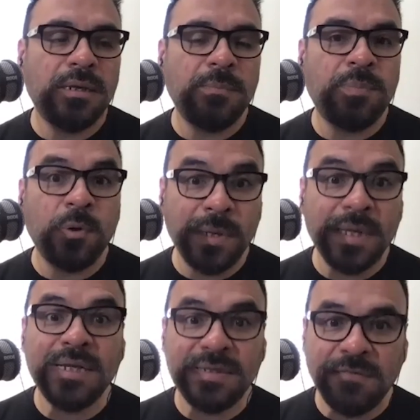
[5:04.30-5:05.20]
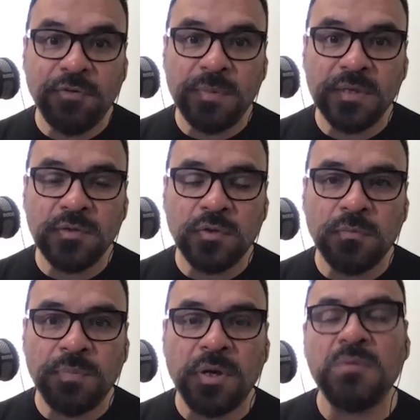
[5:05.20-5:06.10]
proveer esta
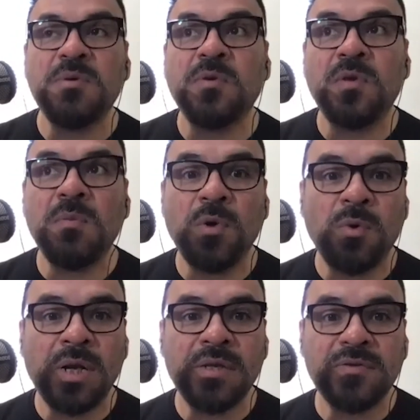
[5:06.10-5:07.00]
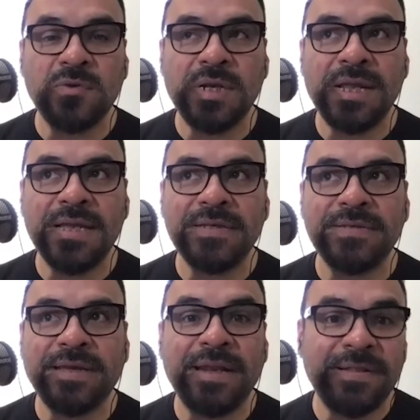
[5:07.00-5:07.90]
información, pero al mismo tiempo cuáles son las
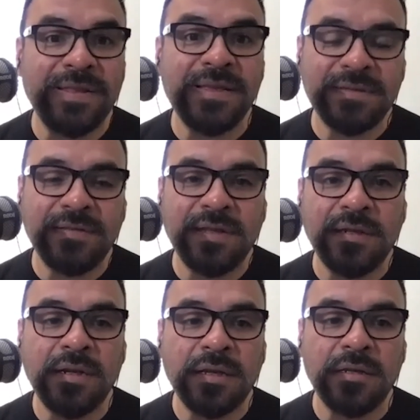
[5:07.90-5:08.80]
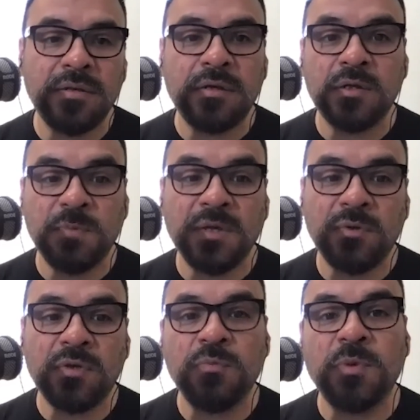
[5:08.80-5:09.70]
garantías que tiene la gente
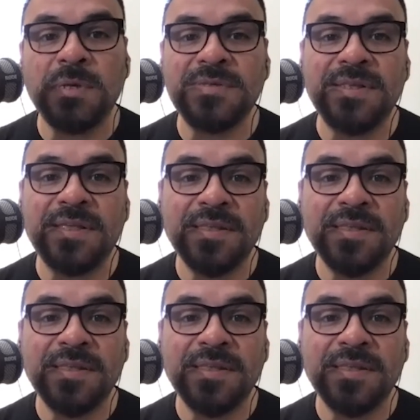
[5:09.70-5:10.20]
respecto a su privacidad.